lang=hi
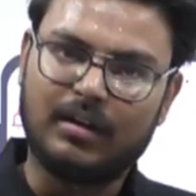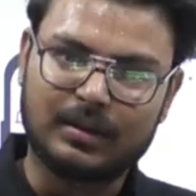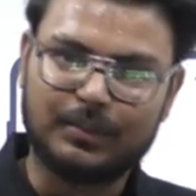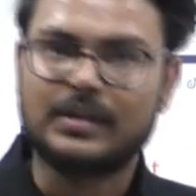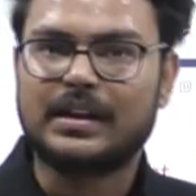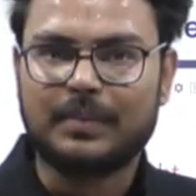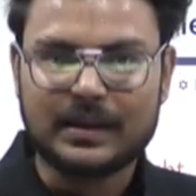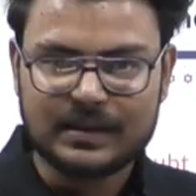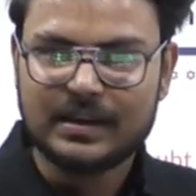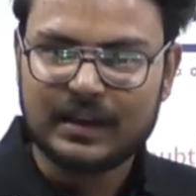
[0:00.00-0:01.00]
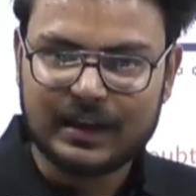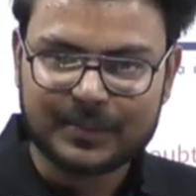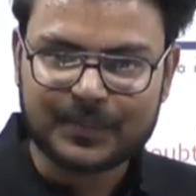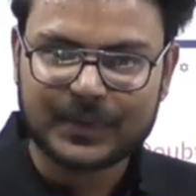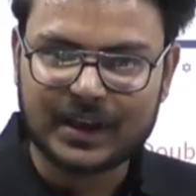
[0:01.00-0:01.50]
और बहुत सारे प्राइसेस जीत लें
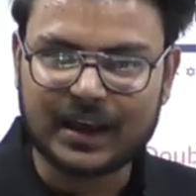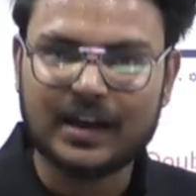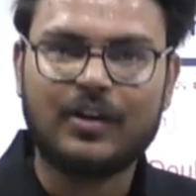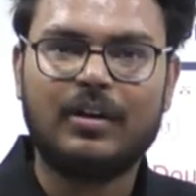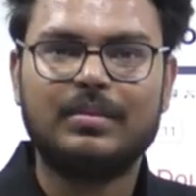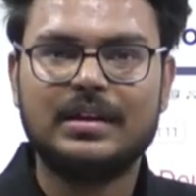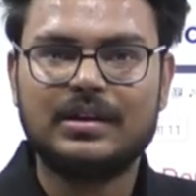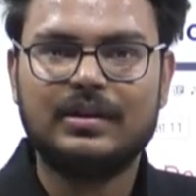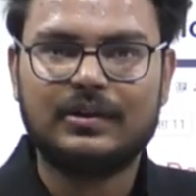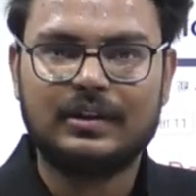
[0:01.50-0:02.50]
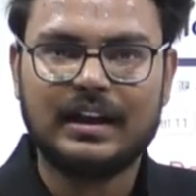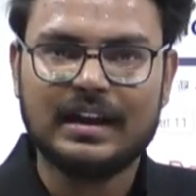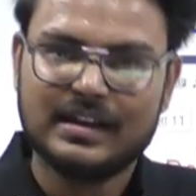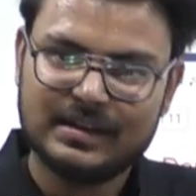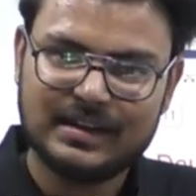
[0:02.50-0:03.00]
ठीक है और बन जाओ डॉट नेट
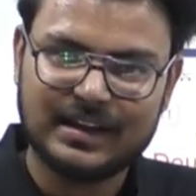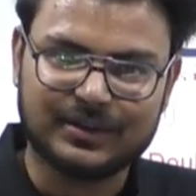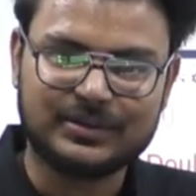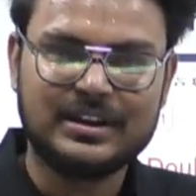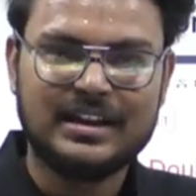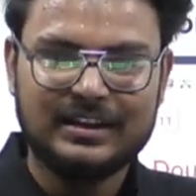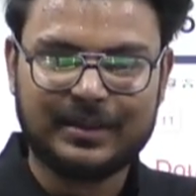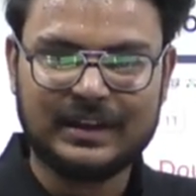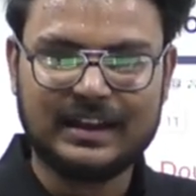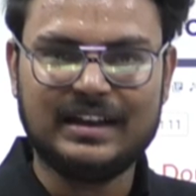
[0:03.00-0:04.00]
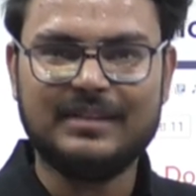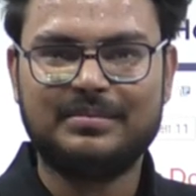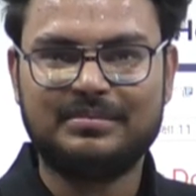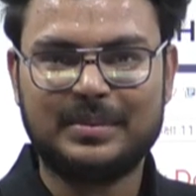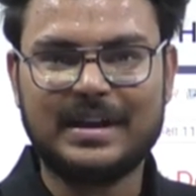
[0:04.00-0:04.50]
के सीईओ e तब तक के
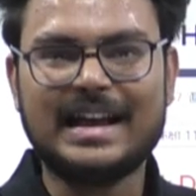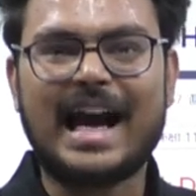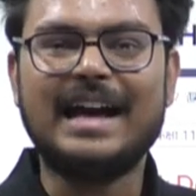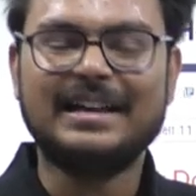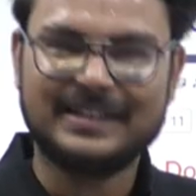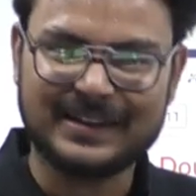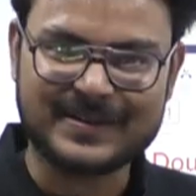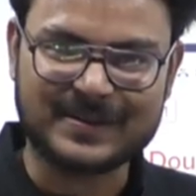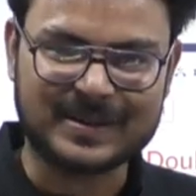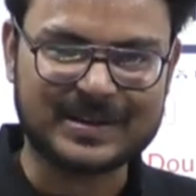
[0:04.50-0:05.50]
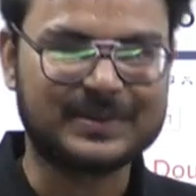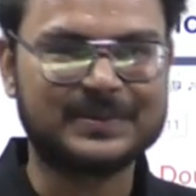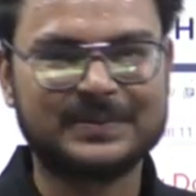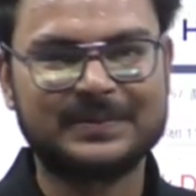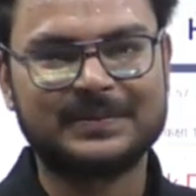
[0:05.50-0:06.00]
लिए बाय एंड थैंक यू सो मच